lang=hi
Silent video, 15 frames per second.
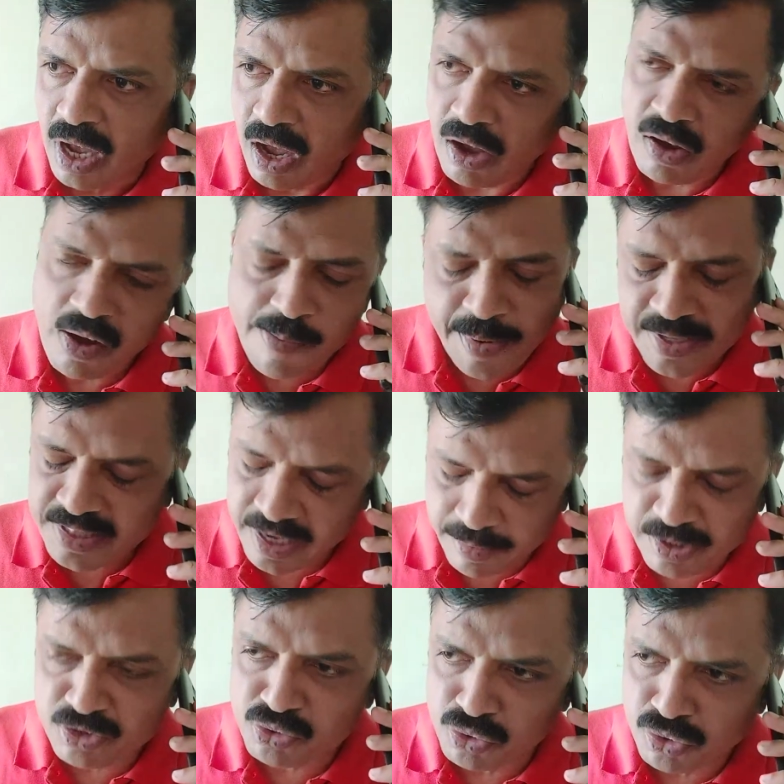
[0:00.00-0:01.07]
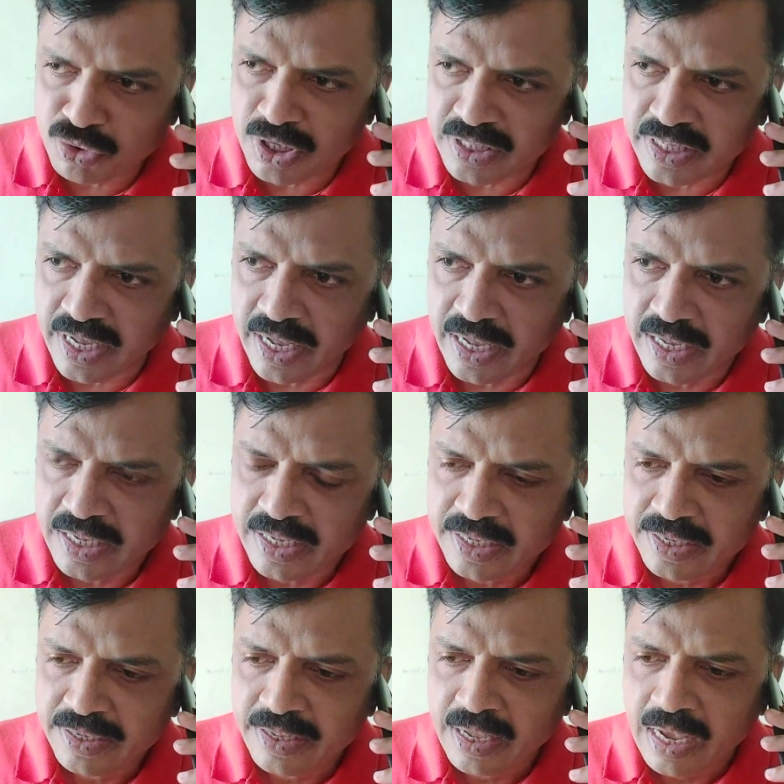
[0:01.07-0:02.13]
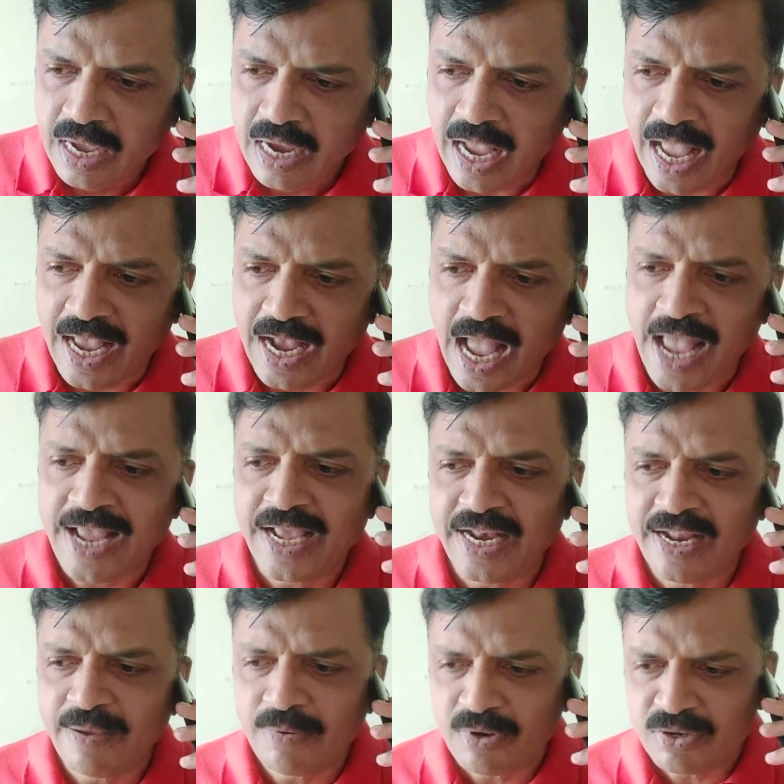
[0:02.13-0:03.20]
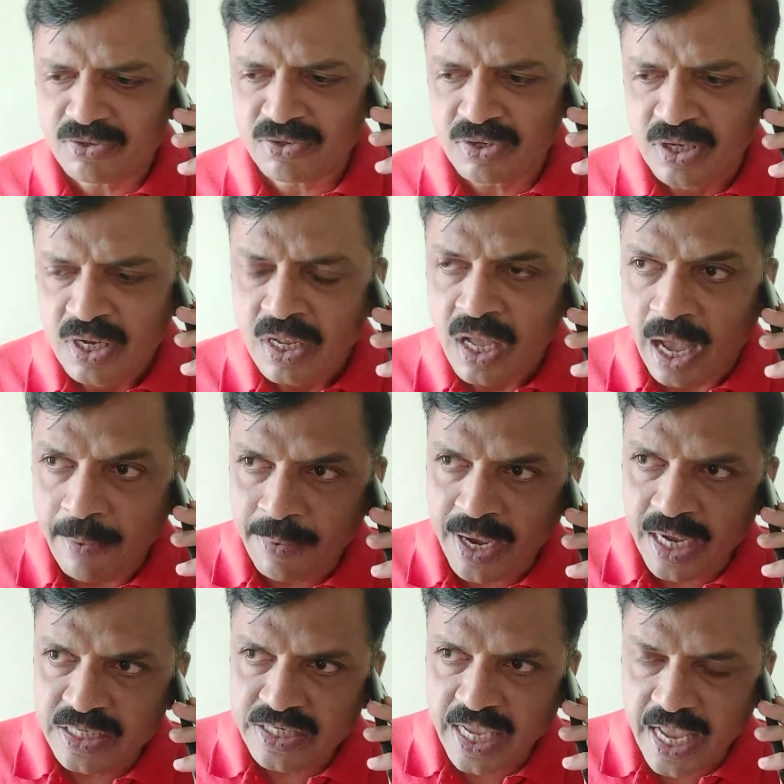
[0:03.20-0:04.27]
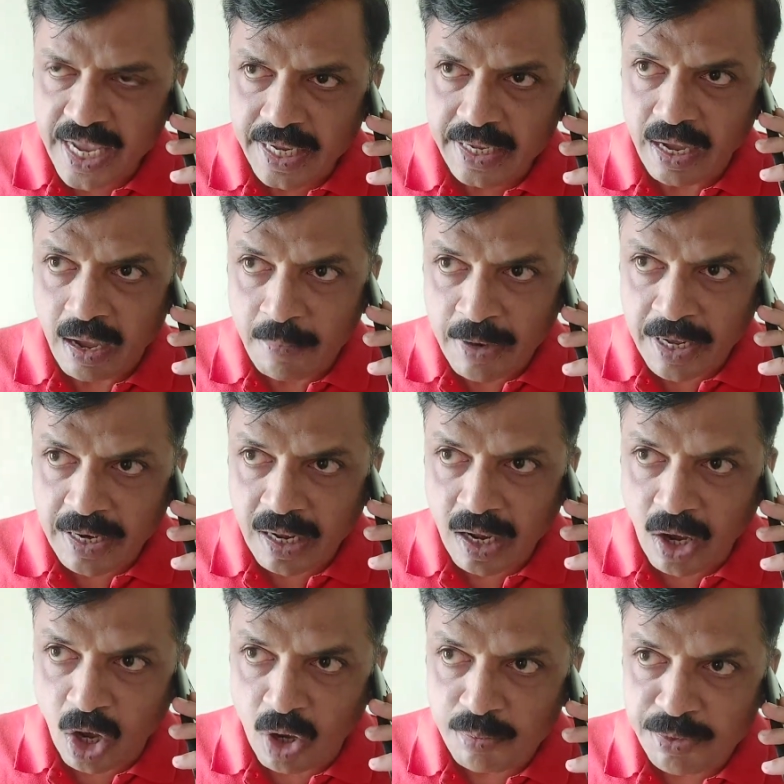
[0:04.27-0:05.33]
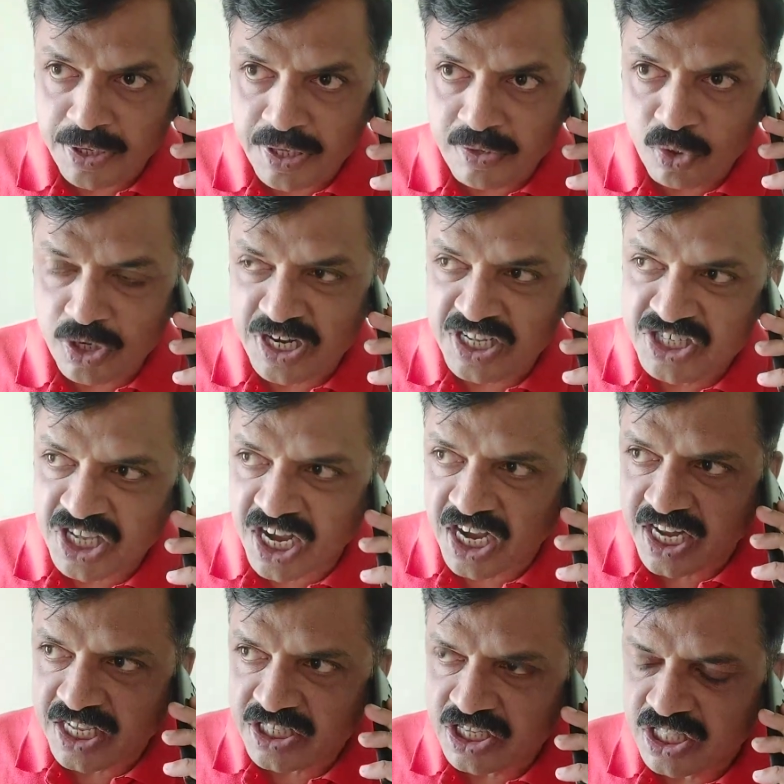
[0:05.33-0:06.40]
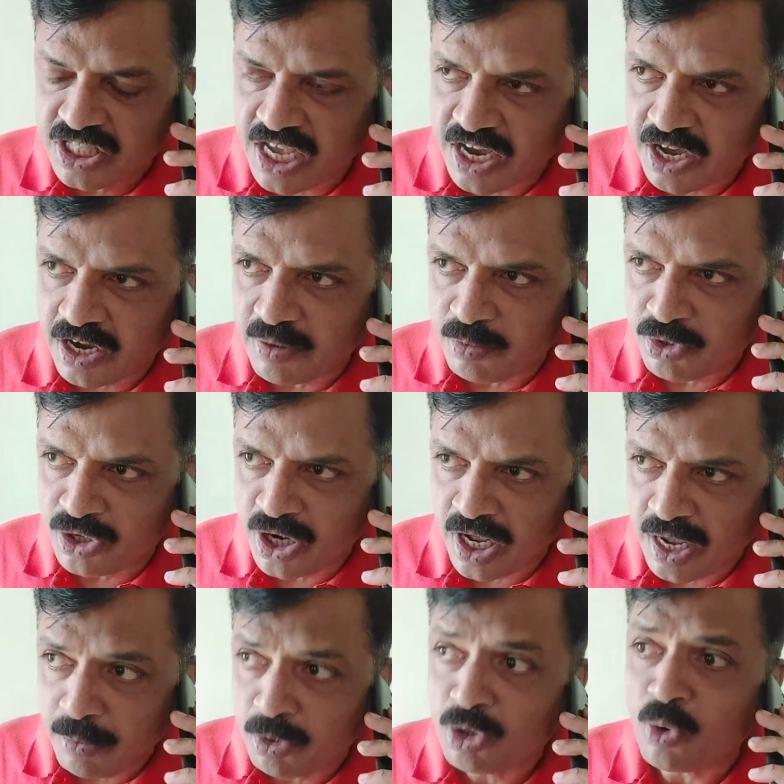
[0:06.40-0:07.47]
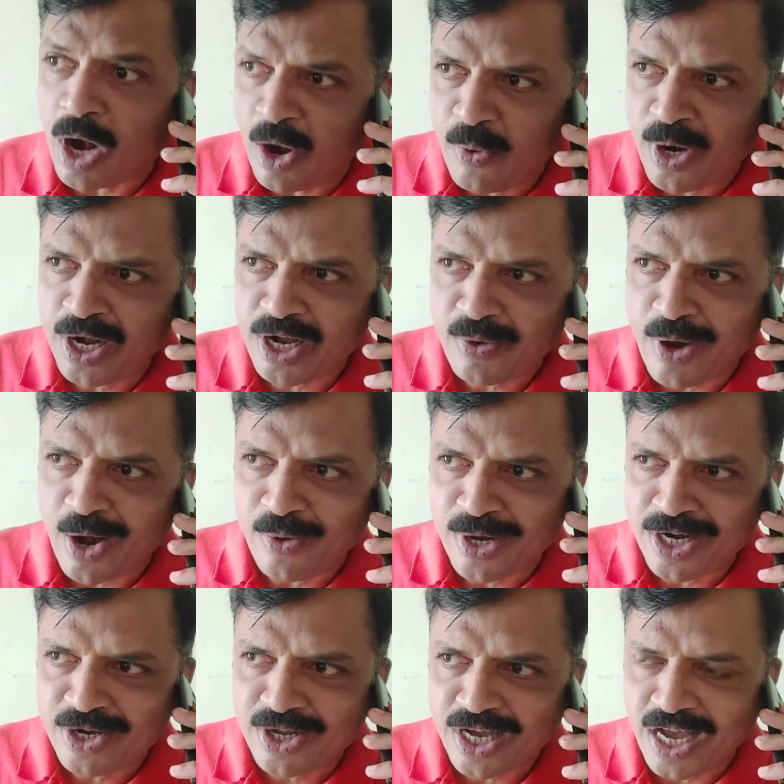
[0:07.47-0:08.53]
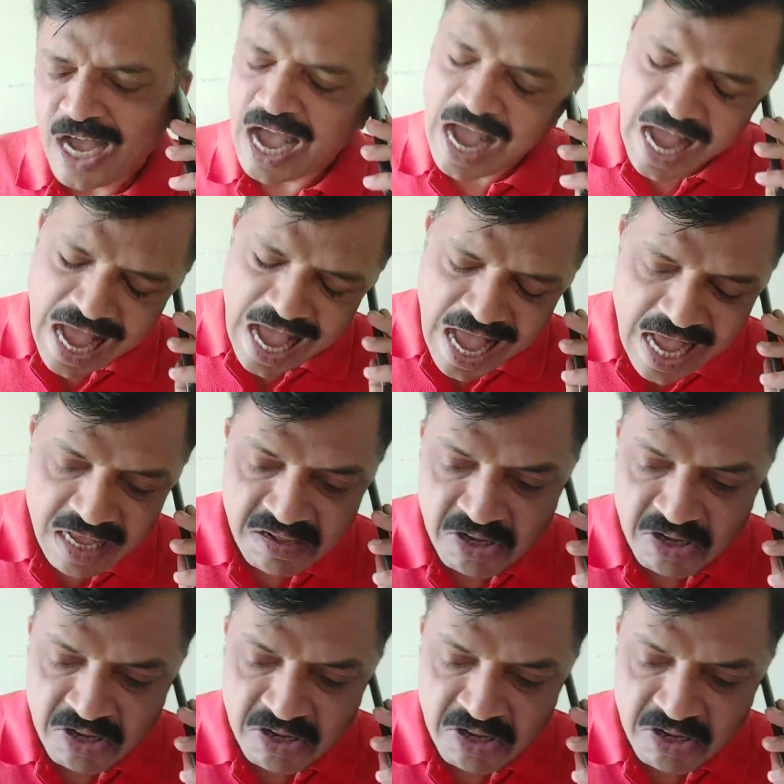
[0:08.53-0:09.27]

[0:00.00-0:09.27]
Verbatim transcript: हाँ पंद्रह बीस ऊट होना था काय काय के लिए बोले तो अब कैसा है कि हमारा गाँव भी वो डेजर्ट के जितना गर्म होने लगा बोले वाड़वंट वाड़वंट हाँ